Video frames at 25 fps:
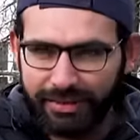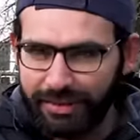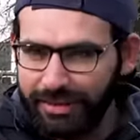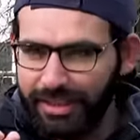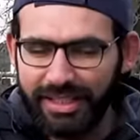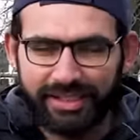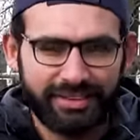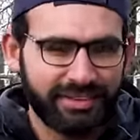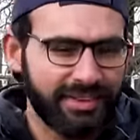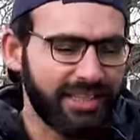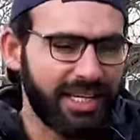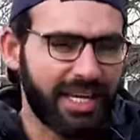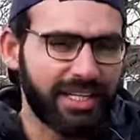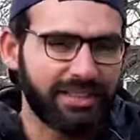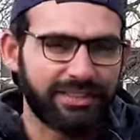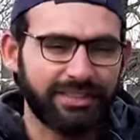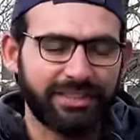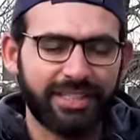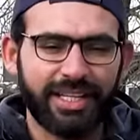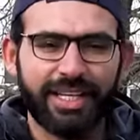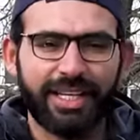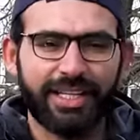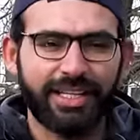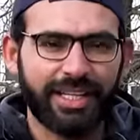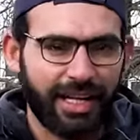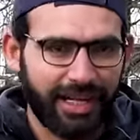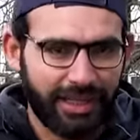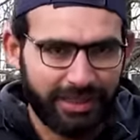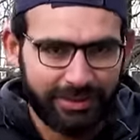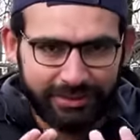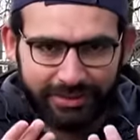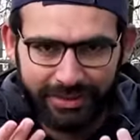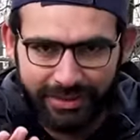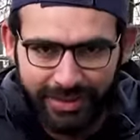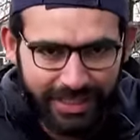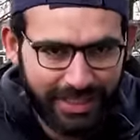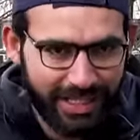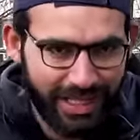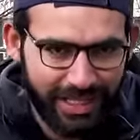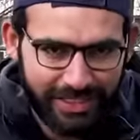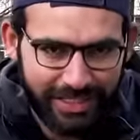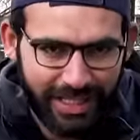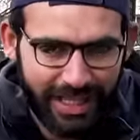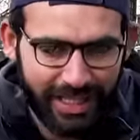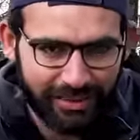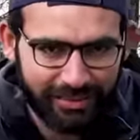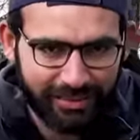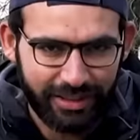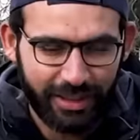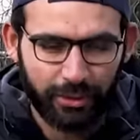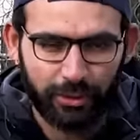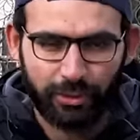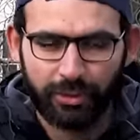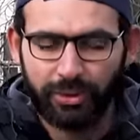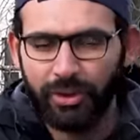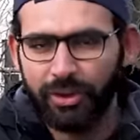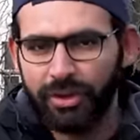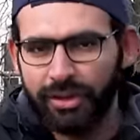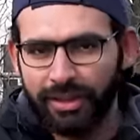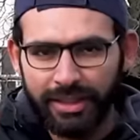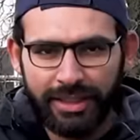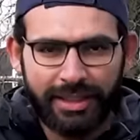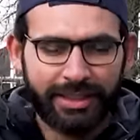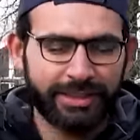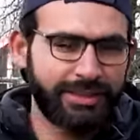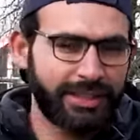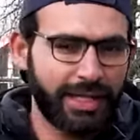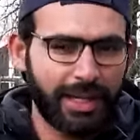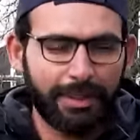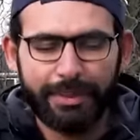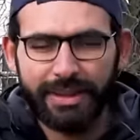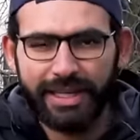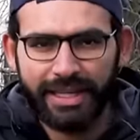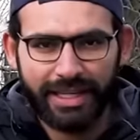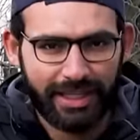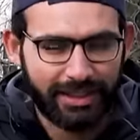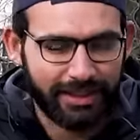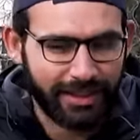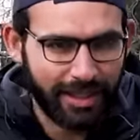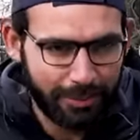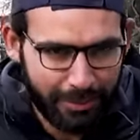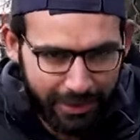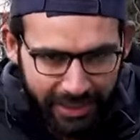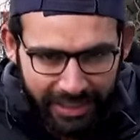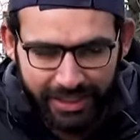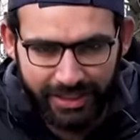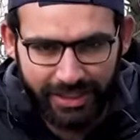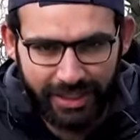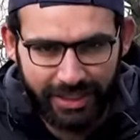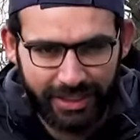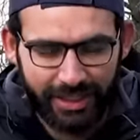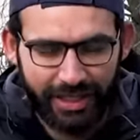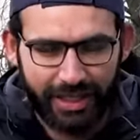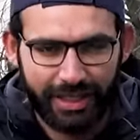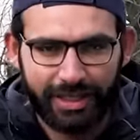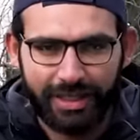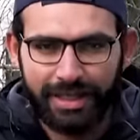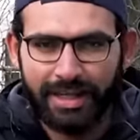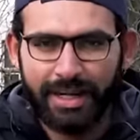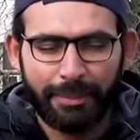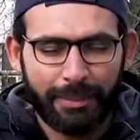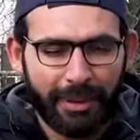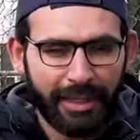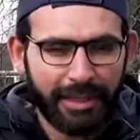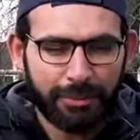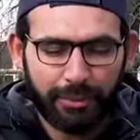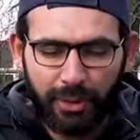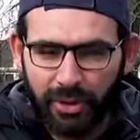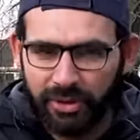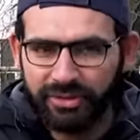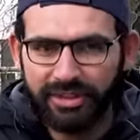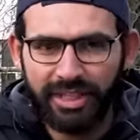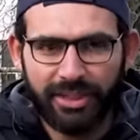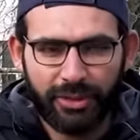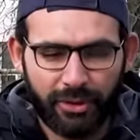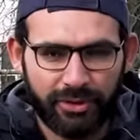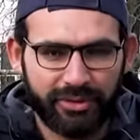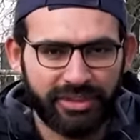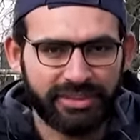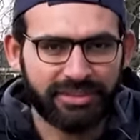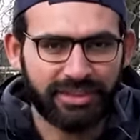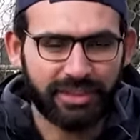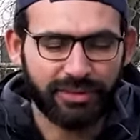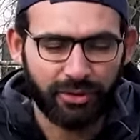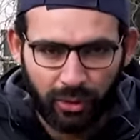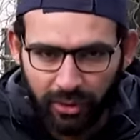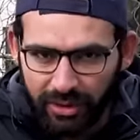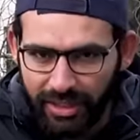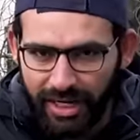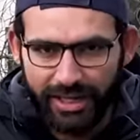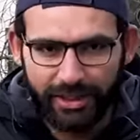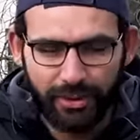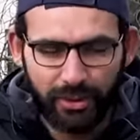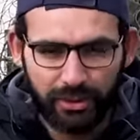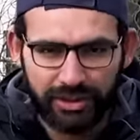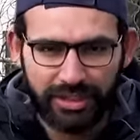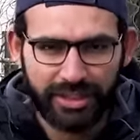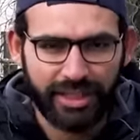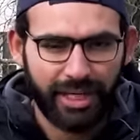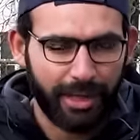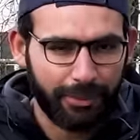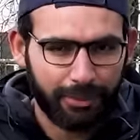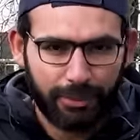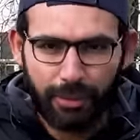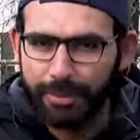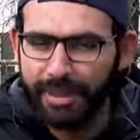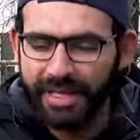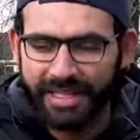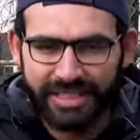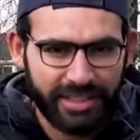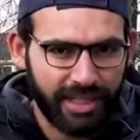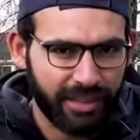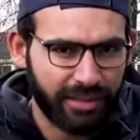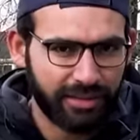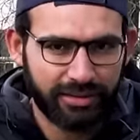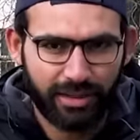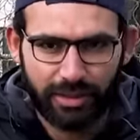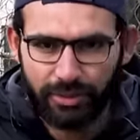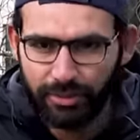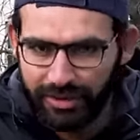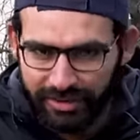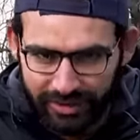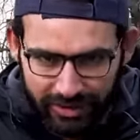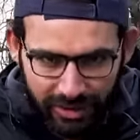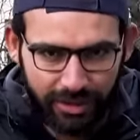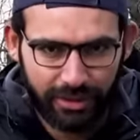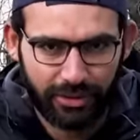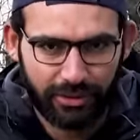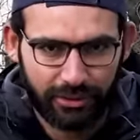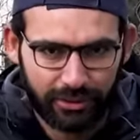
टी से या डी से उनको जर्मनी के अंदर भेज देना है बट मोस्टली यूनिवर्सिटीज़ ऑनलाइन होती हैं आपको भेजने की ज़रूरत नहीं